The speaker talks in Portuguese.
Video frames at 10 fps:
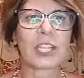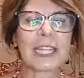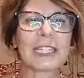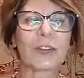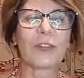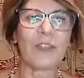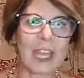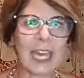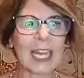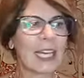
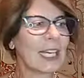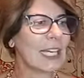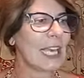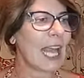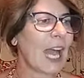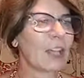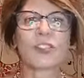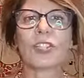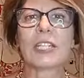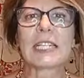terça-feira,
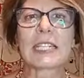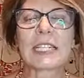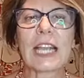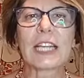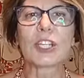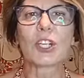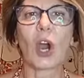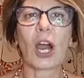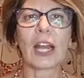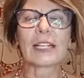às 17
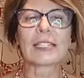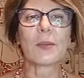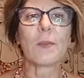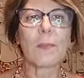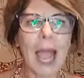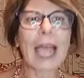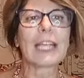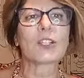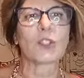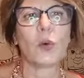horas, em
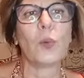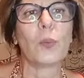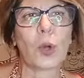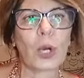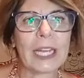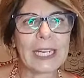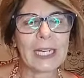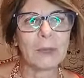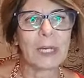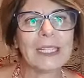mais um
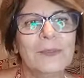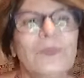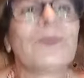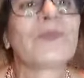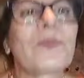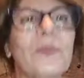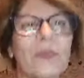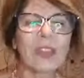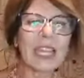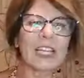programa
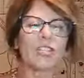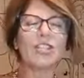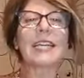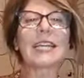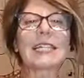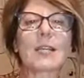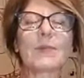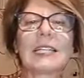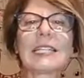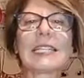Dicas da
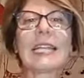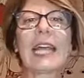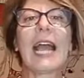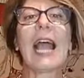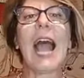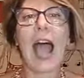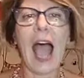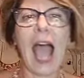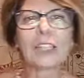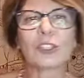Benzedeira
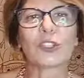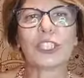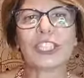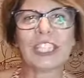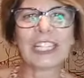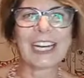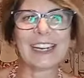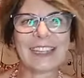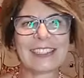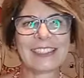Rádio
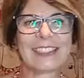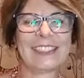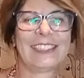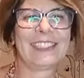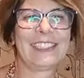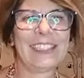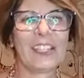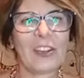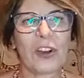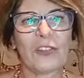Cutia.
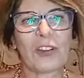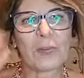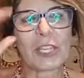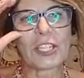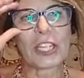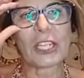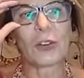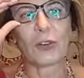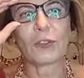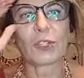Novamente aqui
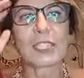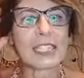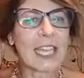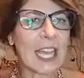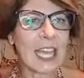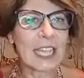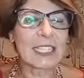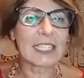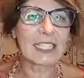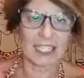com
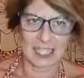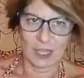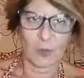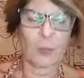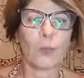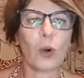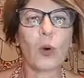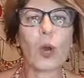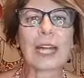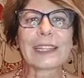vocês.
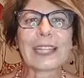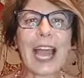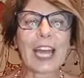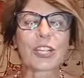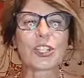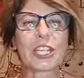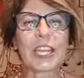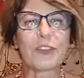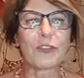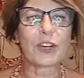Boa tarde,
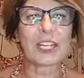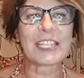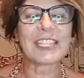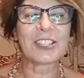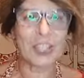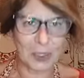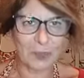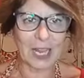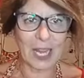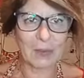quem for assistir
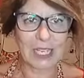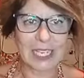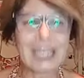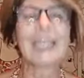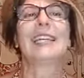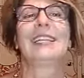pela manhã,